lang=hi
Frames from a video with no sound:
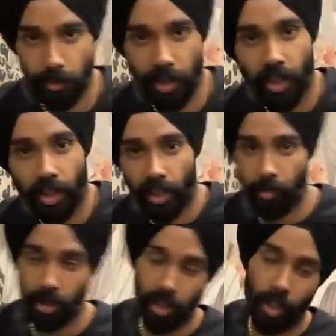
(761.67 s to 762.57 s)
जिप्सी का ढक्कन
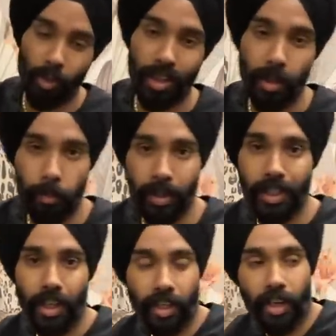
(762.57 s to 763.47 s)
मंगाया ना उनका नंबर
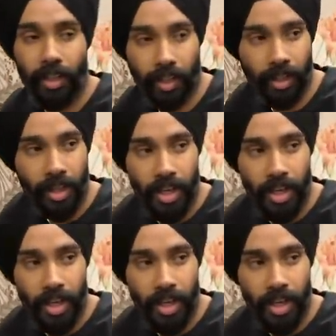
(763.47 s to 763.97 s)
नहीं लेकर आए थे